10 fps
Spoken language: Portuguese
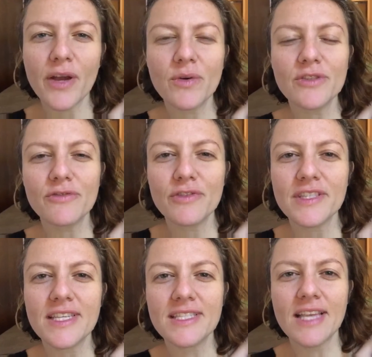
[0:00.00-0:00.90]
É quando
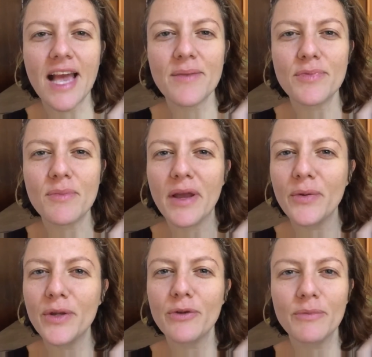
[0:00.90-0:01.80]
você sai para uma
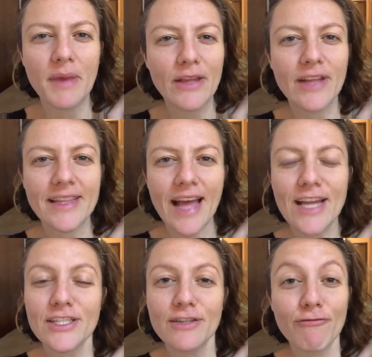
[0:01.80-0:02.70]
reunião no meio da
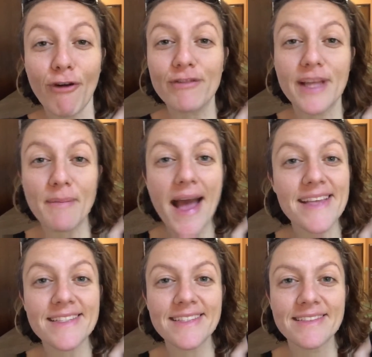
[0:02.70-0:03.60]
tarde e não volta
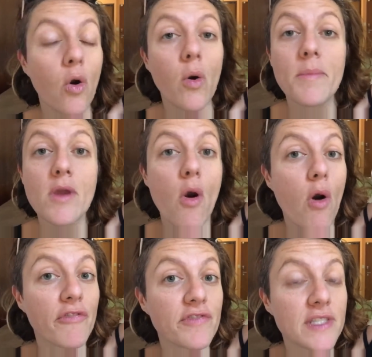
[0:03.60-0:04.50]
mais. Home
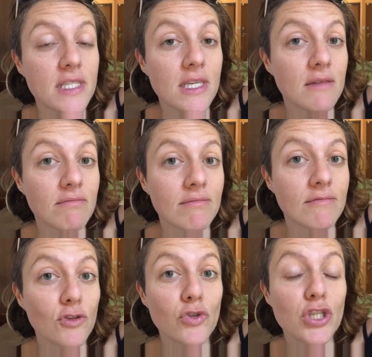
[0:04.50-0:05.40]
office
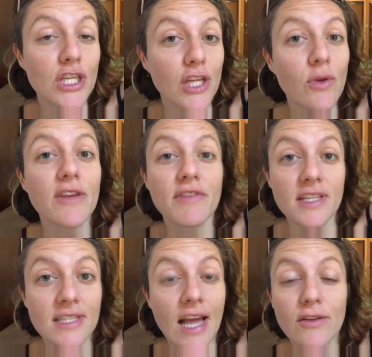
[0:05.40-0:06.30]
no dia do
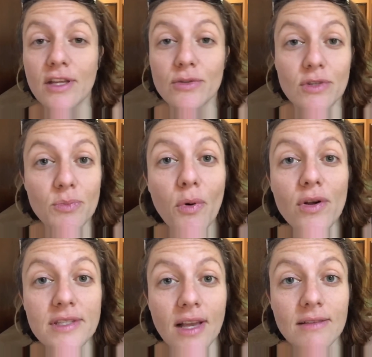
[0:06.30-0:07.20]
aniversário da sua
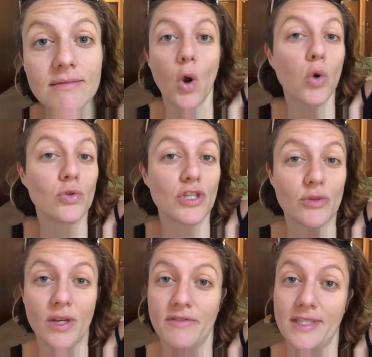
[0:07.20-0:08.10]
esposa ou no dia
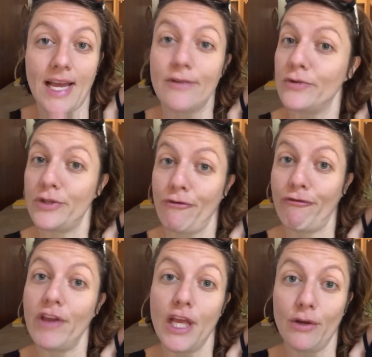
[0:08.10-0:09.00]
do aniversário do seu
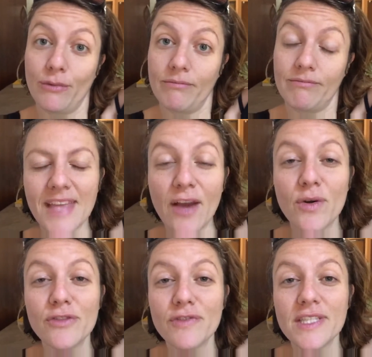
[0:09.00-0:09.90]
filho. É
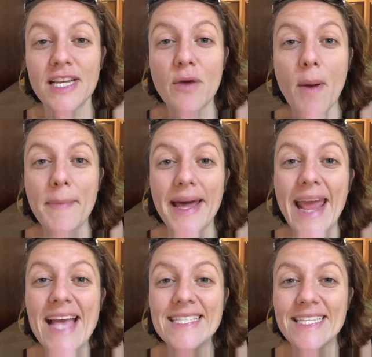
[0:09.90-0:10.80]
quando você não
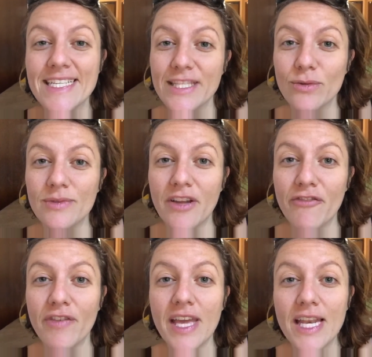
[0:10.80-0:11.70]
aparece na
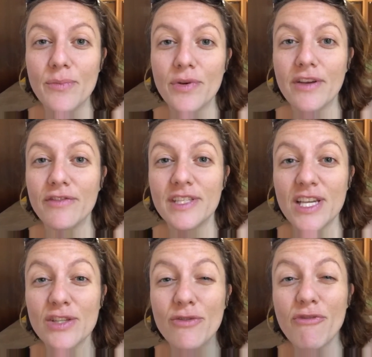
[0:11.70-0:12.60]
segunda-feira porque você
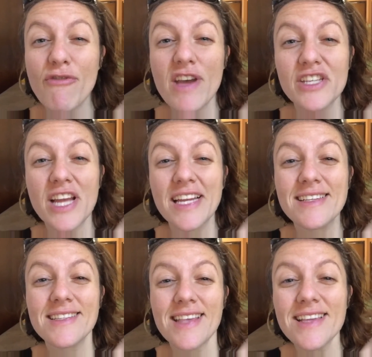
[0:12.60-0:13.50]
resolveu viajar na
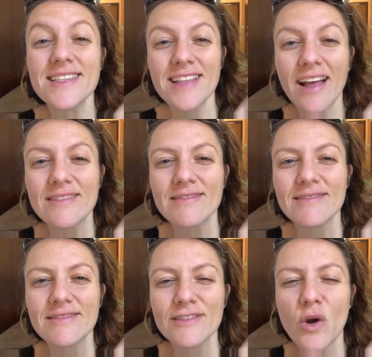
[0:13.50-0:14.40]
sexta
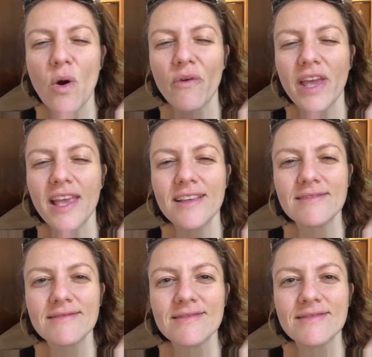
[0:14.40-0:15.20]
com alguém,